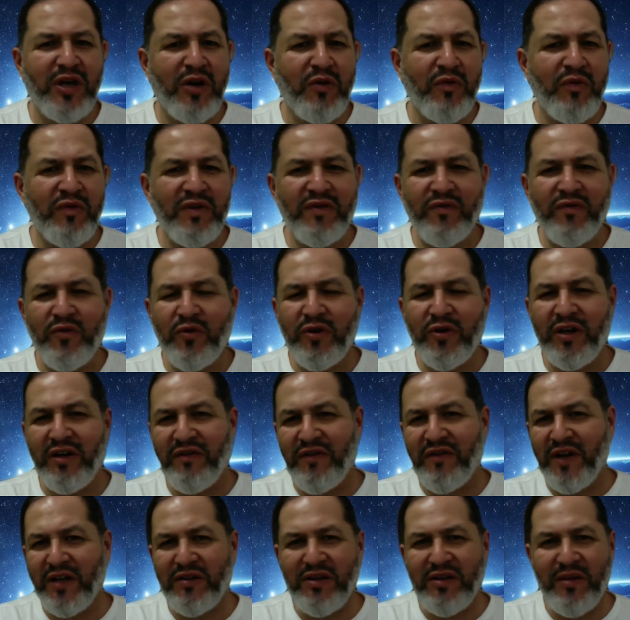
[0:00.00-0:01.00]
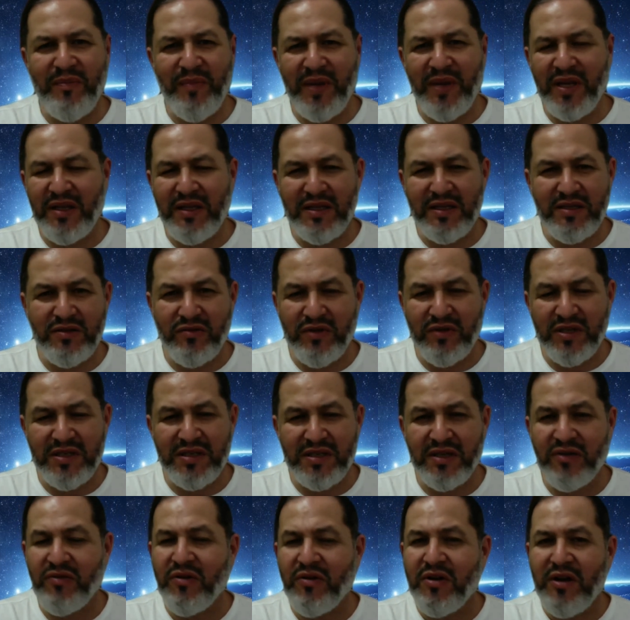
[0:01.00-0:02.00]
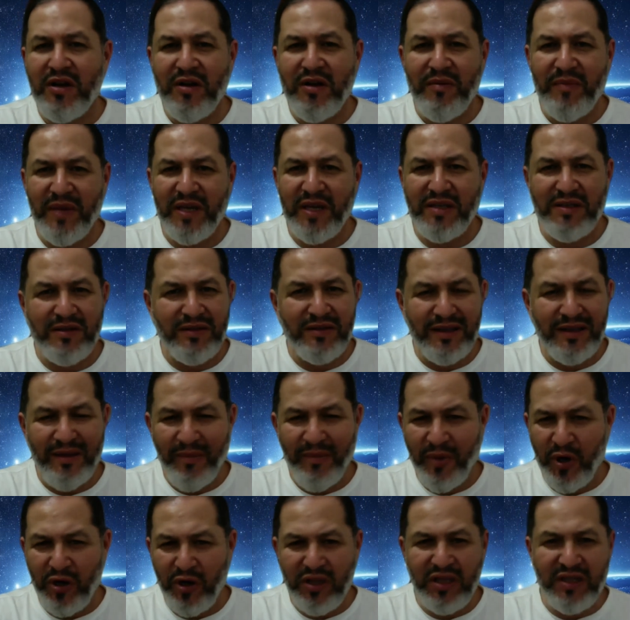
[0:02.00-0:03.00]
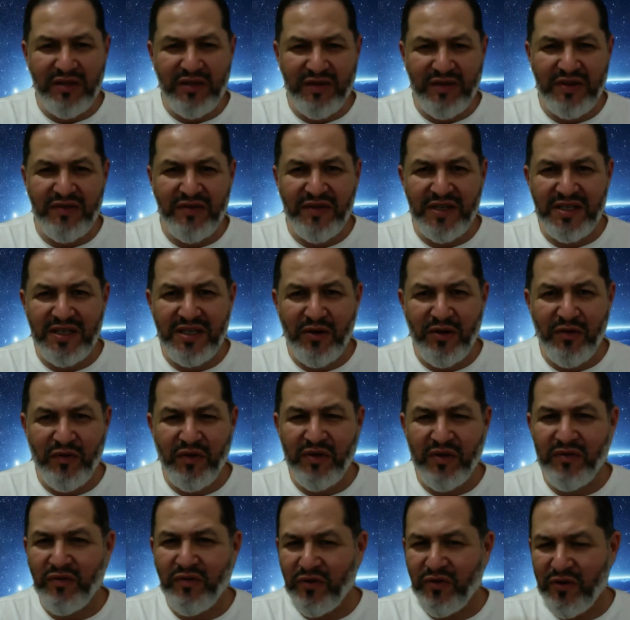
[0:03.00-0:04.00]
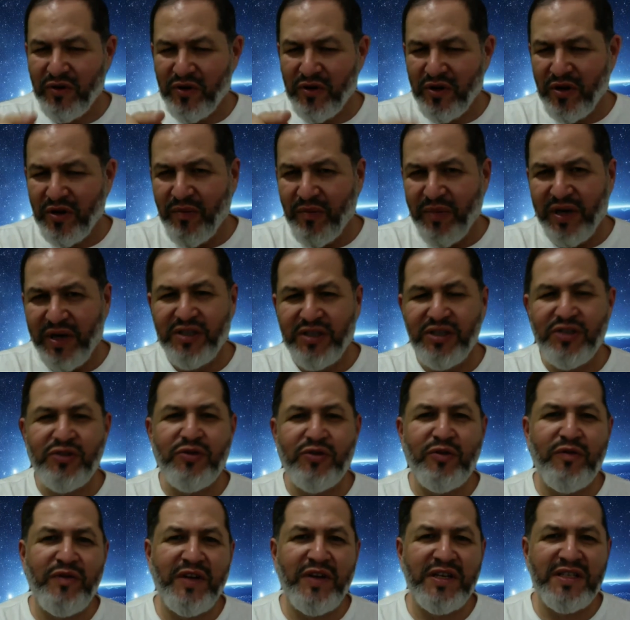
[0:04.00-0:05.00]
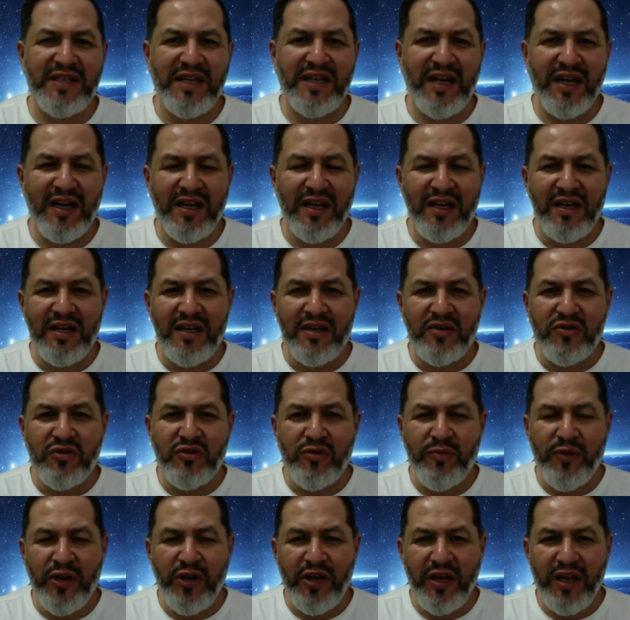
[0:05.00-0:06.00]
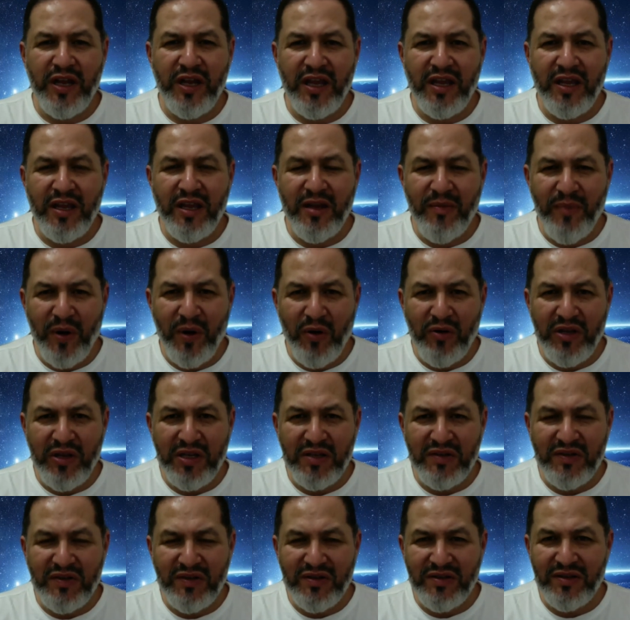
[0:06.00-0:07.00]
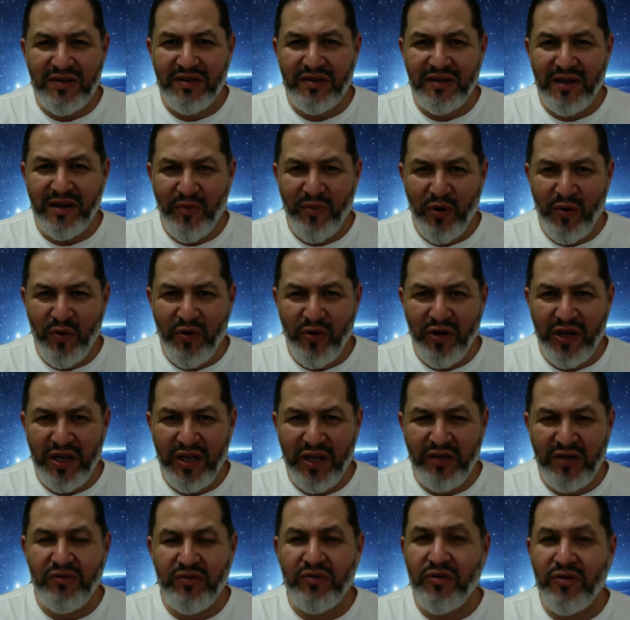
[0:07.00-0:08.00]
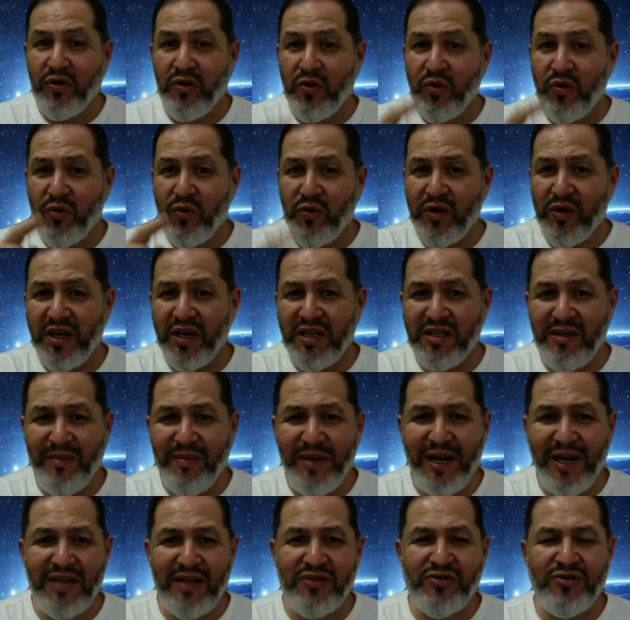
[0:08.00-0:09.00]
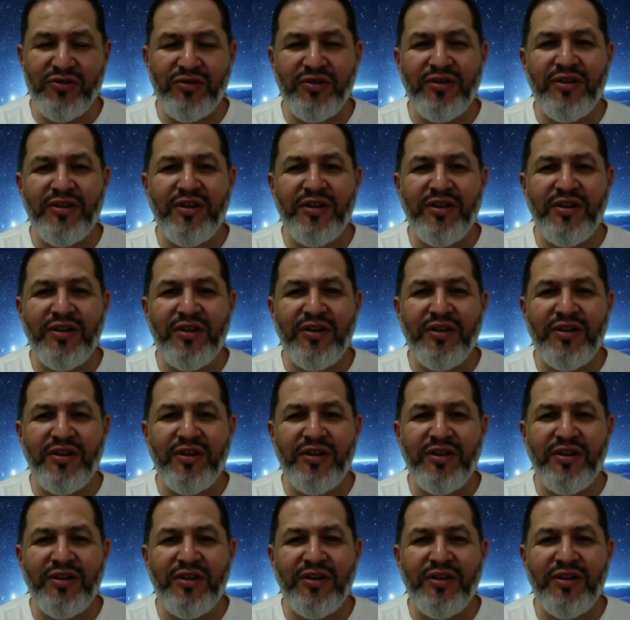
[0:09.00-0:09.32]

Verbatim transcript: Ao vivo ou gravado, depende da situação, mas na maioria das vezes vai ser ao vivo para a gente conversar sobre Enem e paulistas. Tá bom, meu querido? Um grande abraço.